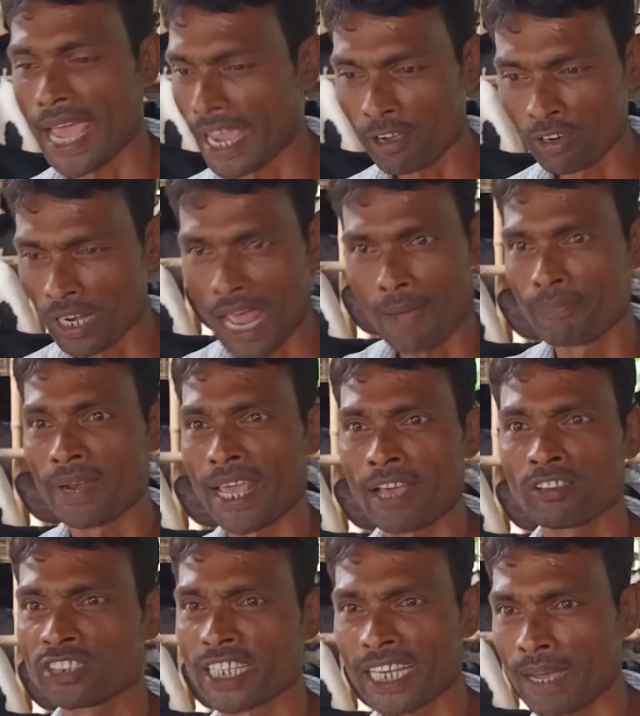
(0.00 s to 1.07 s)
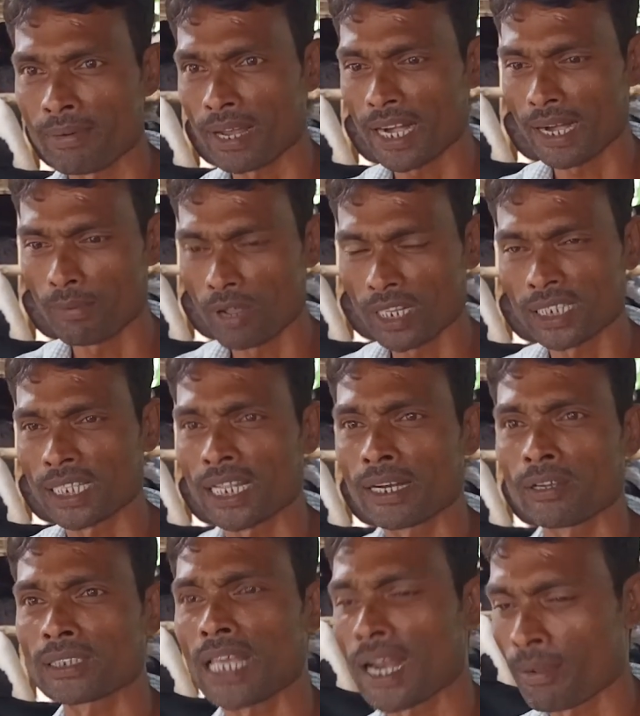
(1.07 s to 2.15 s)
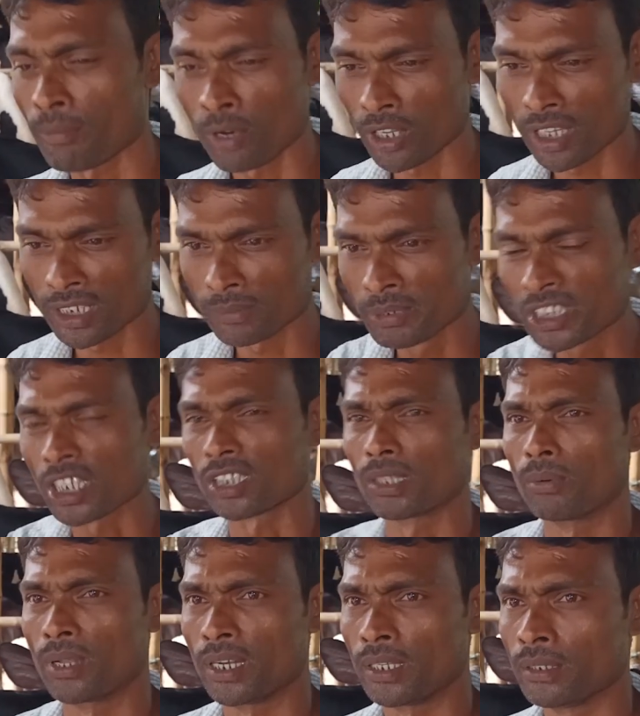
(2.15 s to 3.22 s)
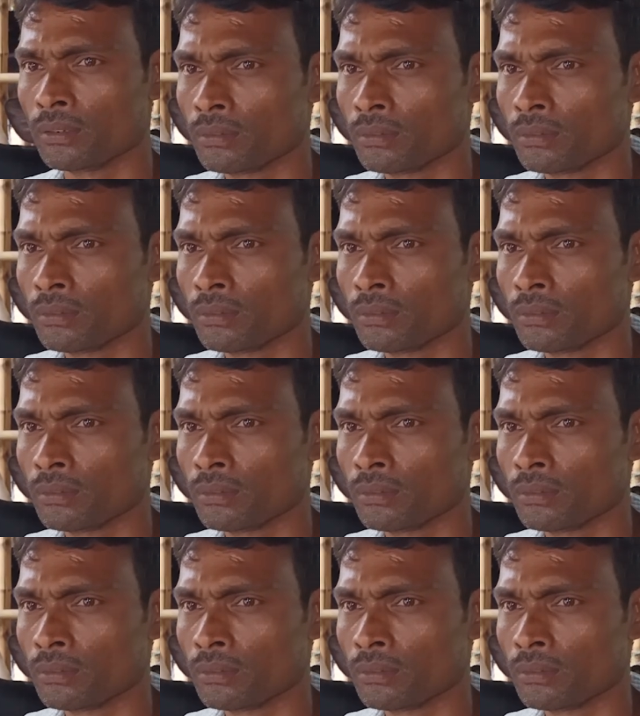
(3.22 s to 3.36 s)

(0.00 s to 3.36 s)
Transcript: এখন লাভ নাই এখন যে খামারিরা বলে তাদের তারা মনে করেন মিথ্যা কথা বলে